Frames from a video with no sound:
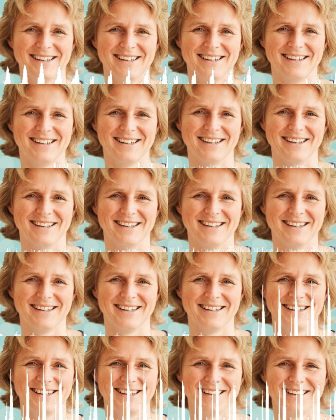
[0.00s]
und
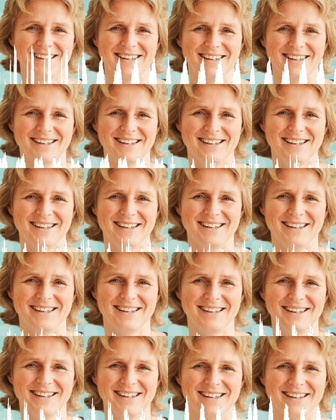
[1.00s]
ähm,
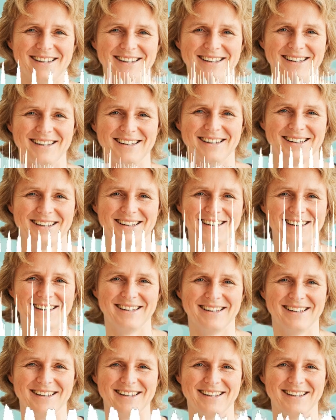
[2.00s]
was weiß ich,
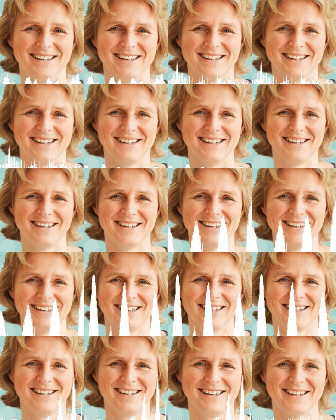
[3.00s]
Schönheit genießen.
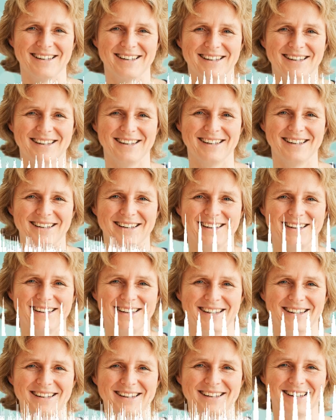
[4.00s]
Mhm. Der Punkt ist bei
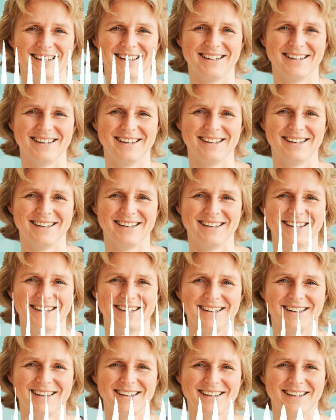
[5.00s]
diesem
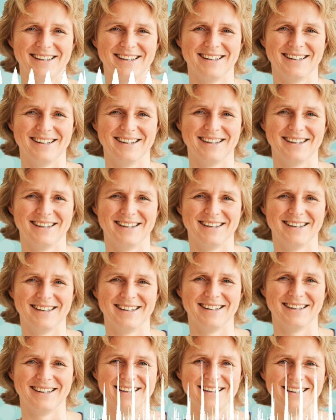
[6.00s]
ähm,
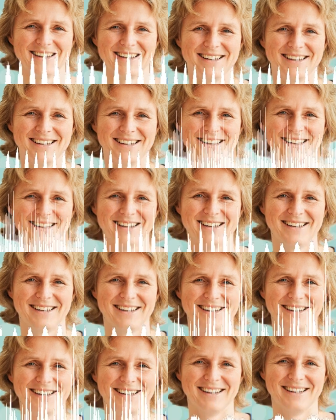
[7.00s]
bei diesem
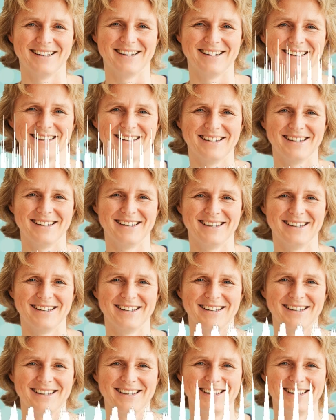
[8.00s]
Streben nach Glück,
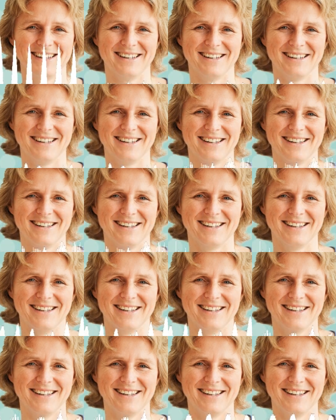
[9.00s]
nach im Sinne von
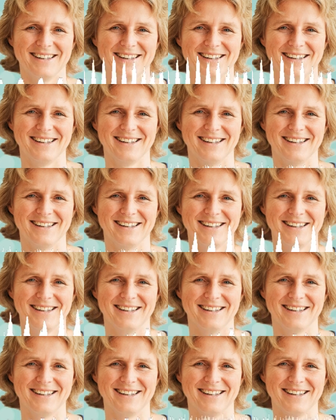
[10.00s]
Streben nach
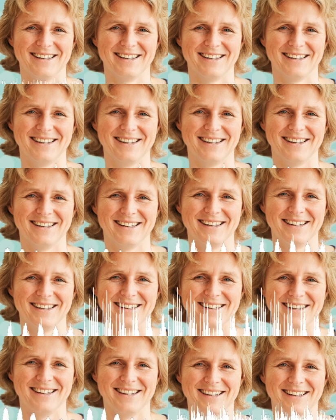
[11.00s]
Wohlbefinden,
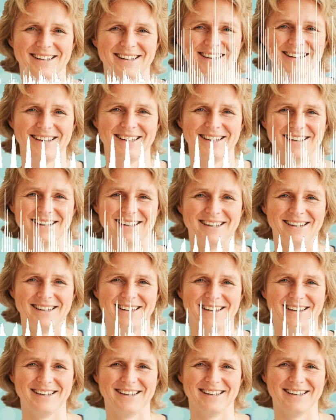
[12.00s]
sozusagen gibt es ein
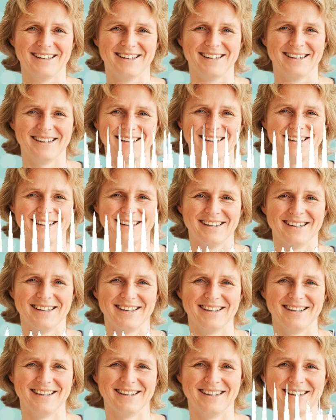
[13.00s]
Aber,
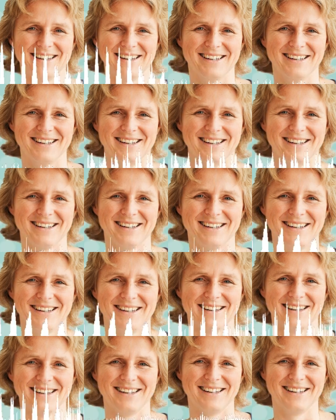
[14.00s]
nämlich diese Art von
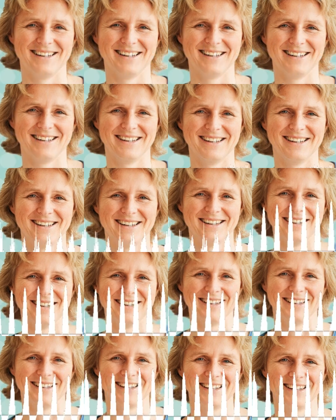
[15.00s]
Glück hält
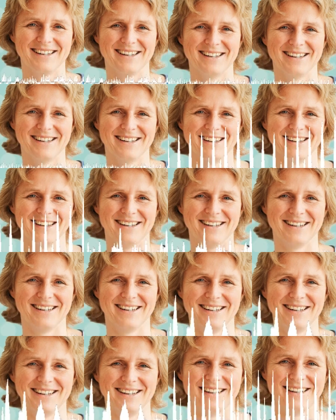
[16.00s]
nie lange vor.
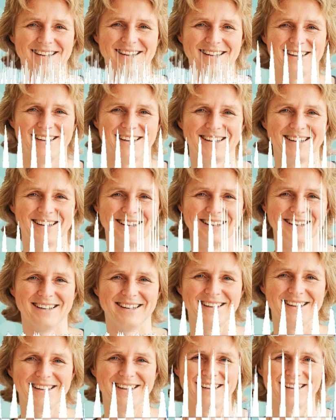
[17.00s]
In der Forschung redet man
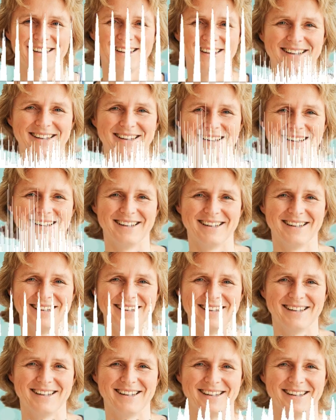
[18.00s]
von hedonistischer
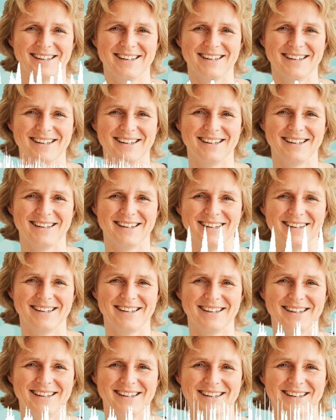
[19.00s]
Tretmühle. Was ist
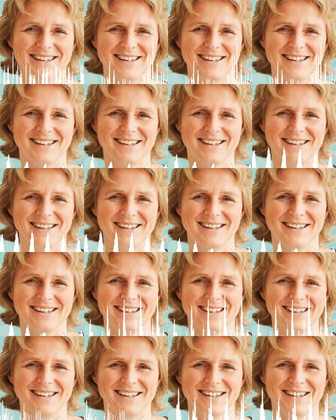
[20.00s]
damit gemeint? Also wenn ich
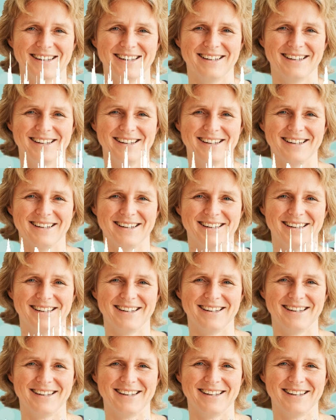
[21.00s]
mir was Schönes gekauft habe,